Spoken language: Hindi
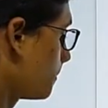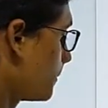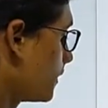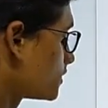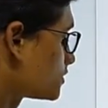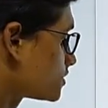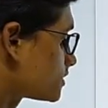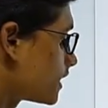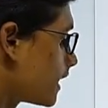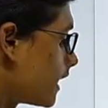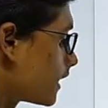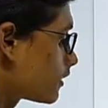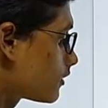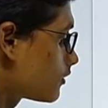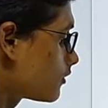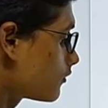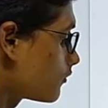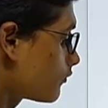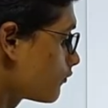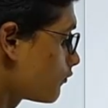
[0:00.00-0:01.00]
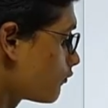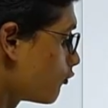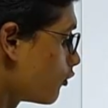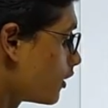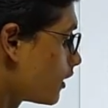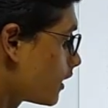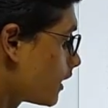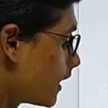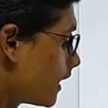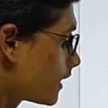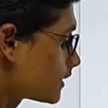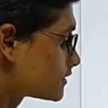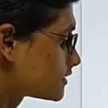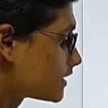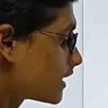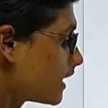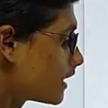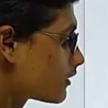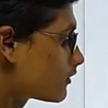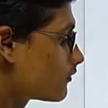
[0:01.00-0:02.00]
पी स्टार्ट फॉन्ट टेक्स
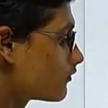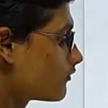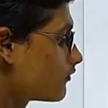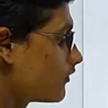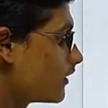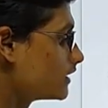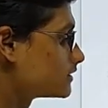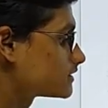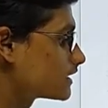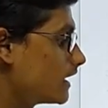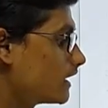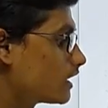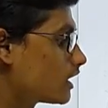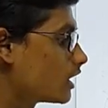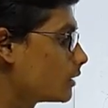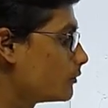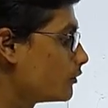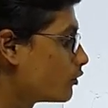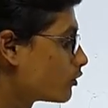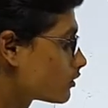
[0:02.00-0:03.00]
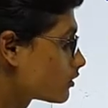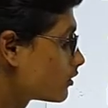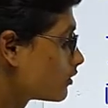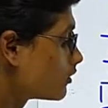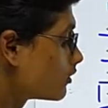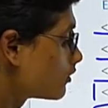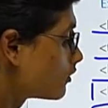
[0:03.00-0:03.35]
स्टार्ट फेस एट्रीब्यूट